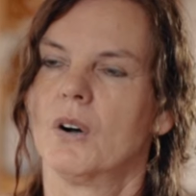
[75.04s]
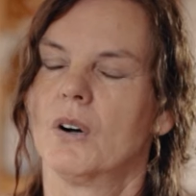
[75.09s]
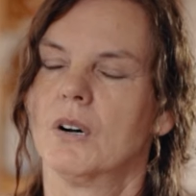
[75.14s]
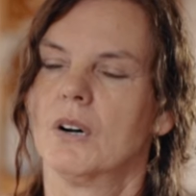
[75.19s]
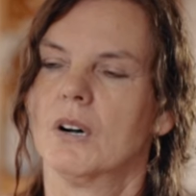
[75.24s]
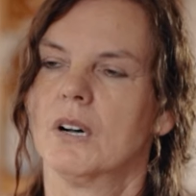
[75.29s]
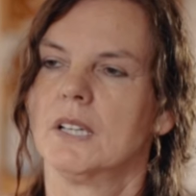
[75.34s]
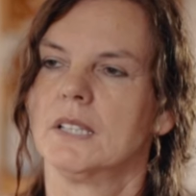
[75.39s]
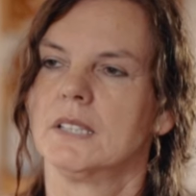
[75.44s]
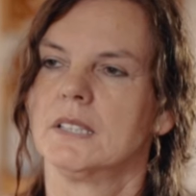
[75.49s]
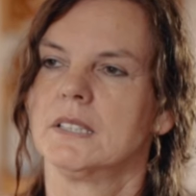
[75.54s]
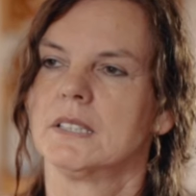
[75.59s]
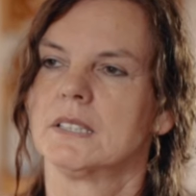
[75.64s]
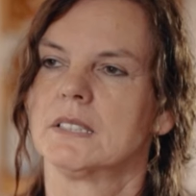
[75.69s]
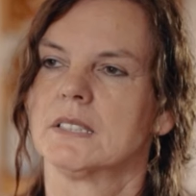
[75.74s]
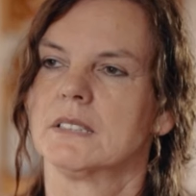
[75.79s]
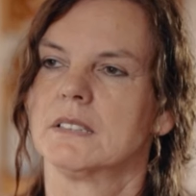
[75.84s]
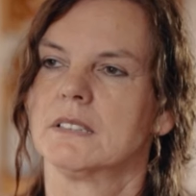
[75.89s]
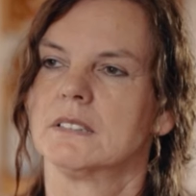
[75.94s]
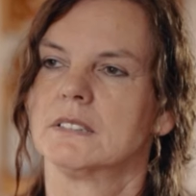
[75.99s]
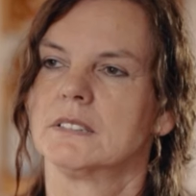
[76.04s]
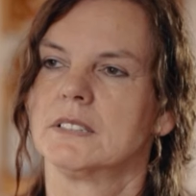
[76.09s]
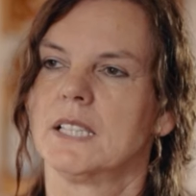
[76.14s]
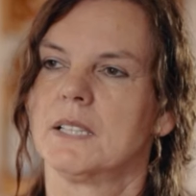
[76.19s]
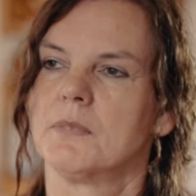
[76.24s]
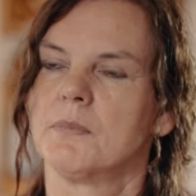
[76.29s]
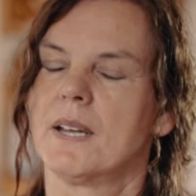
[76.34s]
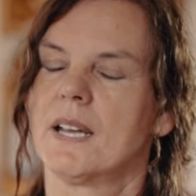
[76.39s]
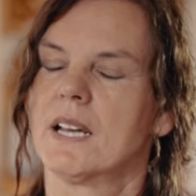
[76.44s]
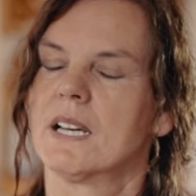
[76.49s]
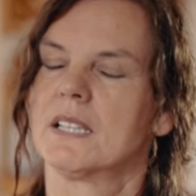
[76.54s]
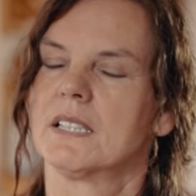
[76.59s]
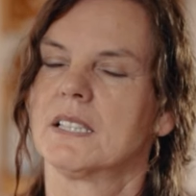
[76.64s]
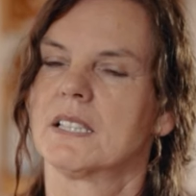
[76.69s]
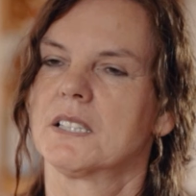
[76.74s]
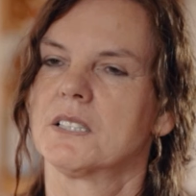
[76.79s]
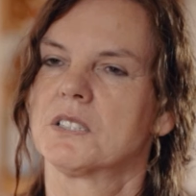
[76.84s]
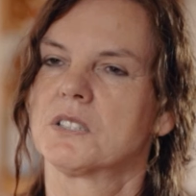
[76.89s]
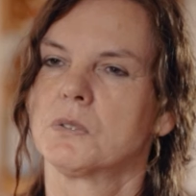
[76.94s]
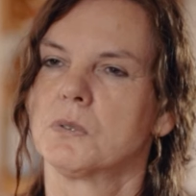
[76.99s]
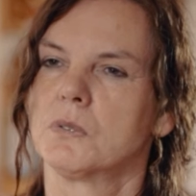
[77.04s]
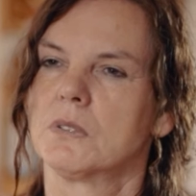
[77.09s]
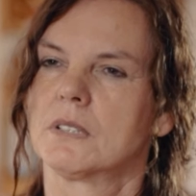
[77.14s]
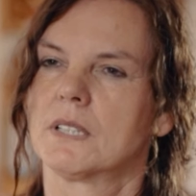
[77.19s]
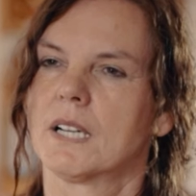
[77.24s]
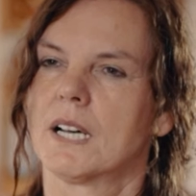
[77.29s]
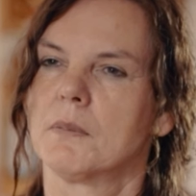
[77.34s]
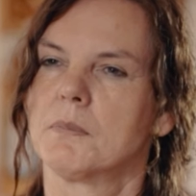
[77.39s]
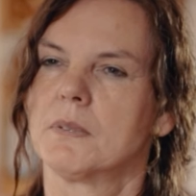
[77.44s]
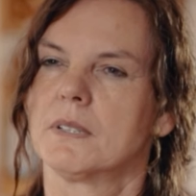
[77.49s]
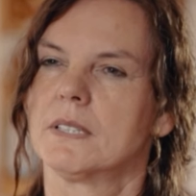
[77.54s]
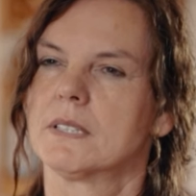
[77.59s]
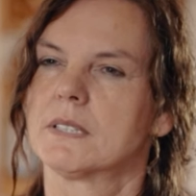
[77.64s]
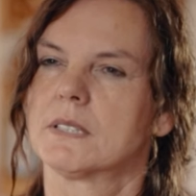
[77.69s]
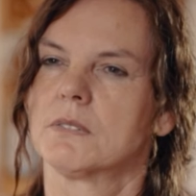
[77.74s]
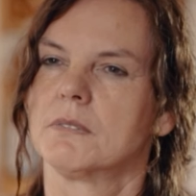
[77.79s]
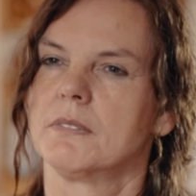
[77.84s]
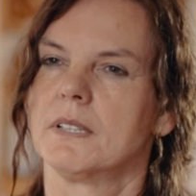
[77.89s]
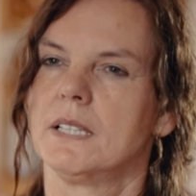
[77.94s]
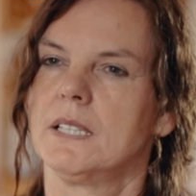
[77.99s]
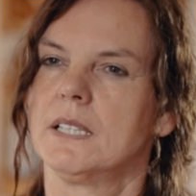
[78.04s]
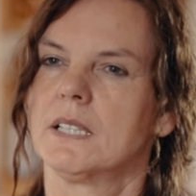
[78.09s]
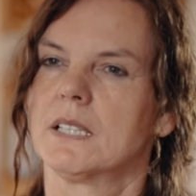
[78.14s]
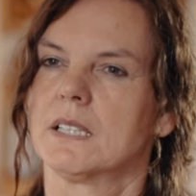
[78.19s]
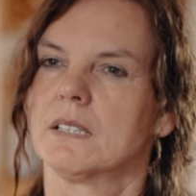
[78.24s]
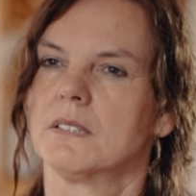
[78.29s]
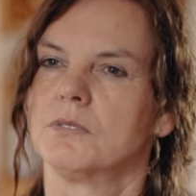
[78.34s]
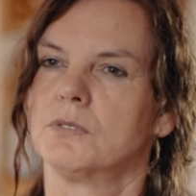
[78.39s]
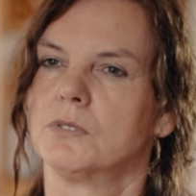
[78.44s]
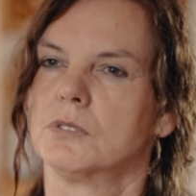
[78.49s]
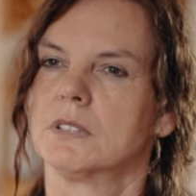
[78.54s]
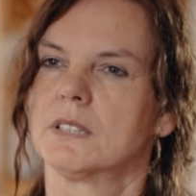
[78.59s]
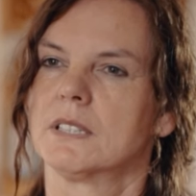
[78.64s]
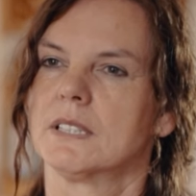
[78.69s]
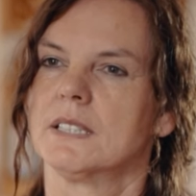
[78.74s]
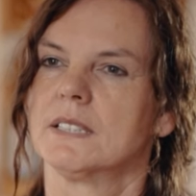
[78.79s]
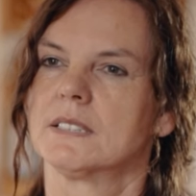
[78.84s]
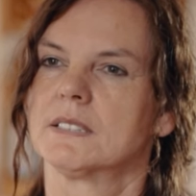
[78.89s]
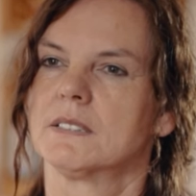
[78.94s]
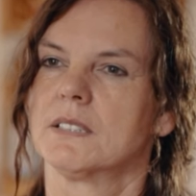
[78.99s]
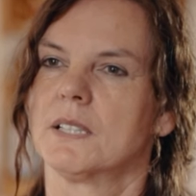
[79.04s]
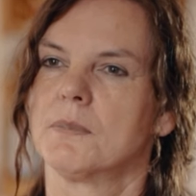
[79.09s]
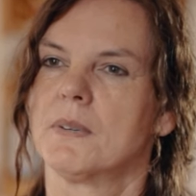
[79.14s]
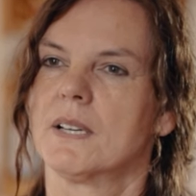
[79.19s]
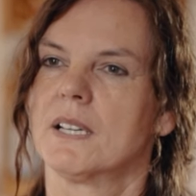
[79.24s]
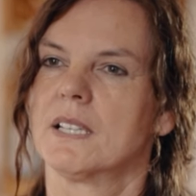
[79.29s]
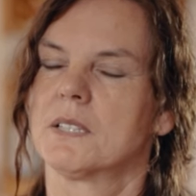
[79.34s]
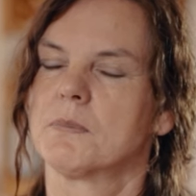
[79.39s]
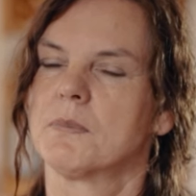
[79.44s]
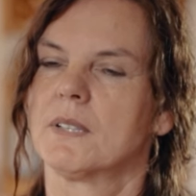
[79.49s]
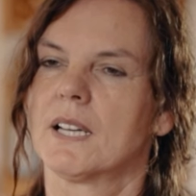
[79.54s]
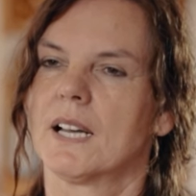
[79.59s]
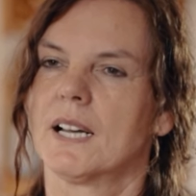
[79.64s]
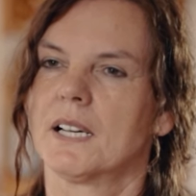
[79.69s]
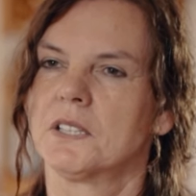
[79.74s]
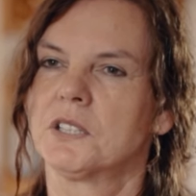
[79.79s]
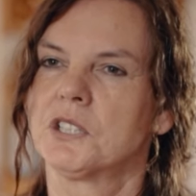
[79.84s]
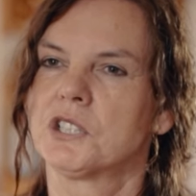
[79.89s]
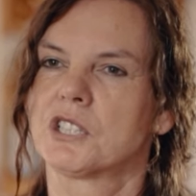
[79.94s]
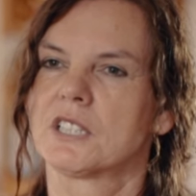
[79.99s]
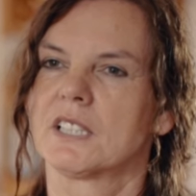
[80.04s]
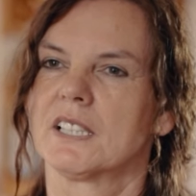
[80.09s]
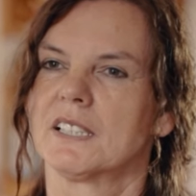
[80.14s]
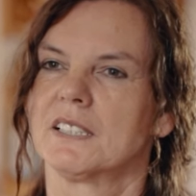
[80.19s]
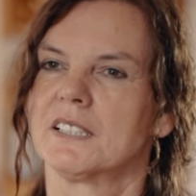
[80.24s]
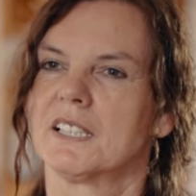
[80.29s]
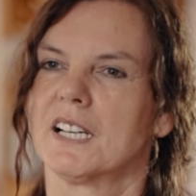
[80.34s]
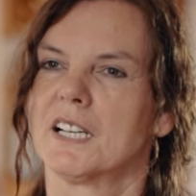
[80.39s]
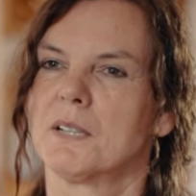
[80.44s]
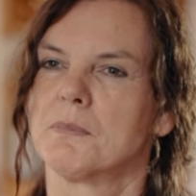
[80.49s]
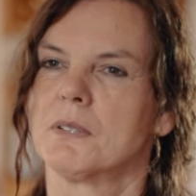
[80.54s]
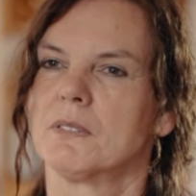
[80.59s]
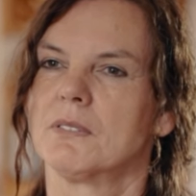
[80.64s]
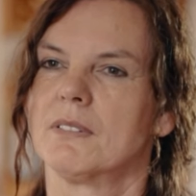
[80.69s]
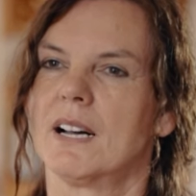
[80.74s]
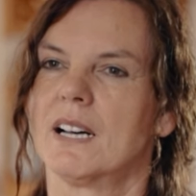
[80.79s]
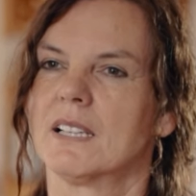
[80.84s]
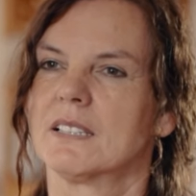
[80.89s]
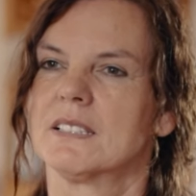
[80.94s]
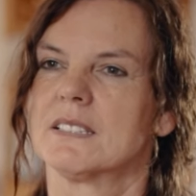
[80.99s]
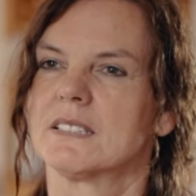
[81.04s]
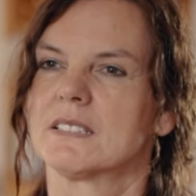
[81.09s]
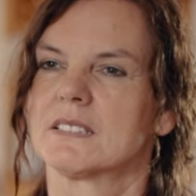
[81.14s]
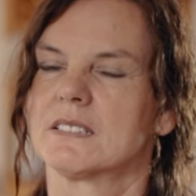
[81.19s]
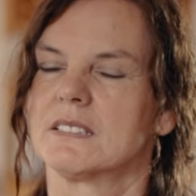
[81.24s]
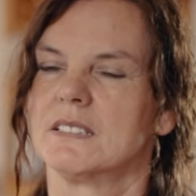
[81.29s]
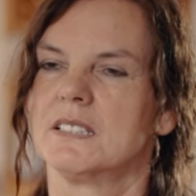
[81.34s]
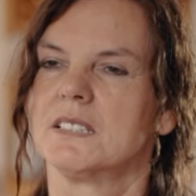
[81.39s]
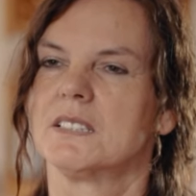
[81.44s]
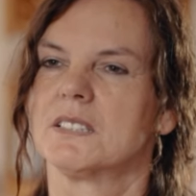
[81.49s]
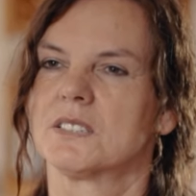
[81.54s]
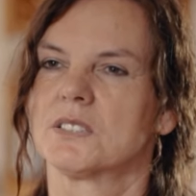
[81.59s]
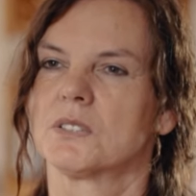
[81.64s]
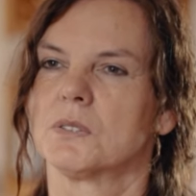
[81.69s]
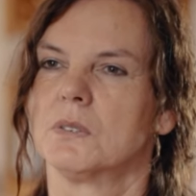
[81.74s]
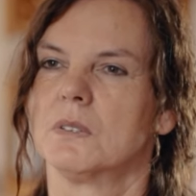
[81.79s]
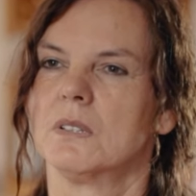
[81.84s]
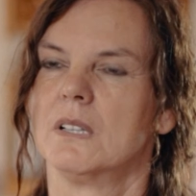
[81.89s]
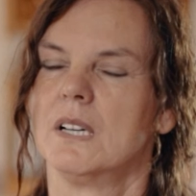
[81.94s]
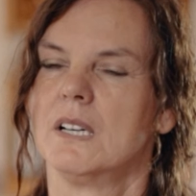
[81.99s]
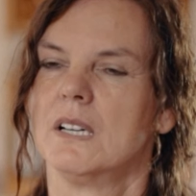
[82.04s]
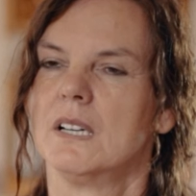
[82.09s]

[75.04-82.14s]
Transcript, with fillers: Und je mehr ich gesucht habe, desto weniger wurde es. Je mehr ich mich angestrengt habe, war das nicht so.